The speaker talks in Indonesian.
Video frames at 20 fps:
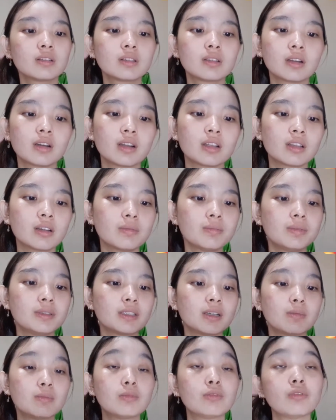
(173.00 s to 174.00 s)
Ternyata
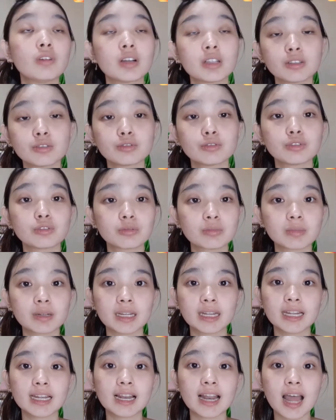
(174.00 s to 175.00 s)
bisa buat untuk
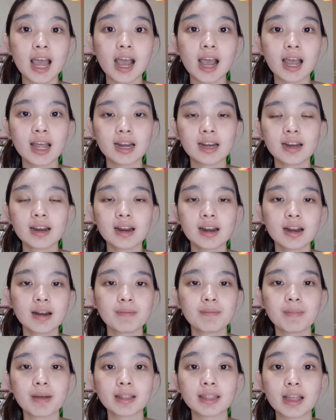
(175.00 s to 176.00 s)
menghilangkan
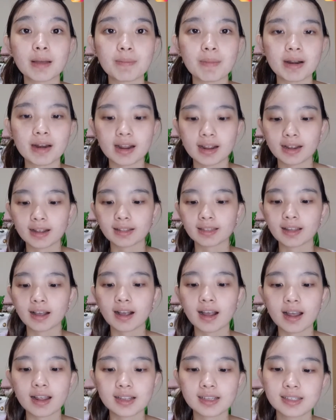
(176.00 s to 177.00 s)
mata panda kita,
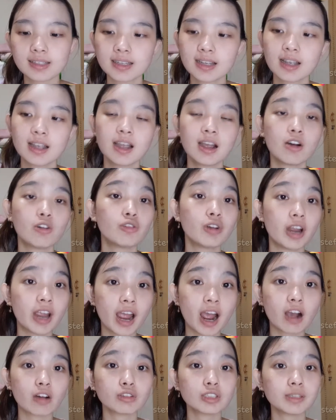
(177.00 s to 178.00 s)
guys udah
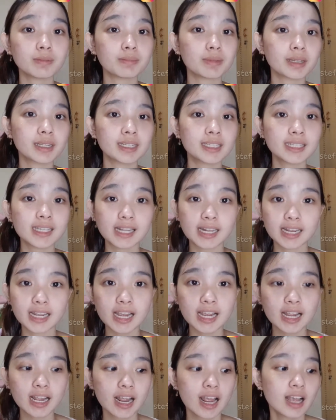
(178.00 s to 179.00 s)
ya aku simpan di sini
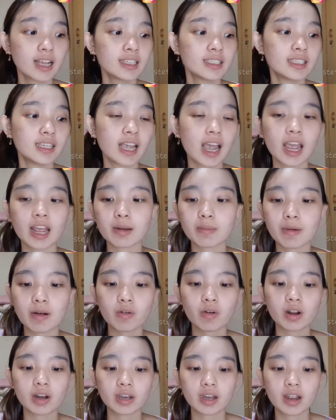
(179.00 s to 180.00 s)
si air
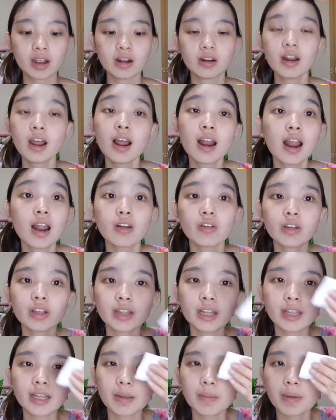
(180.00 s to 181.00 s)
mawarnya dah lalu
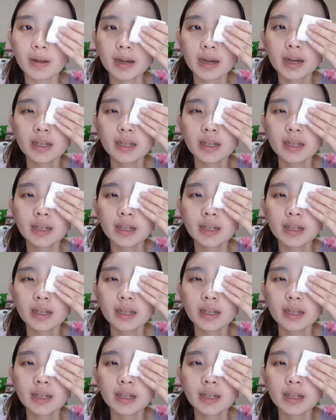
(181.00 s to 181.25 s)
kita tempelin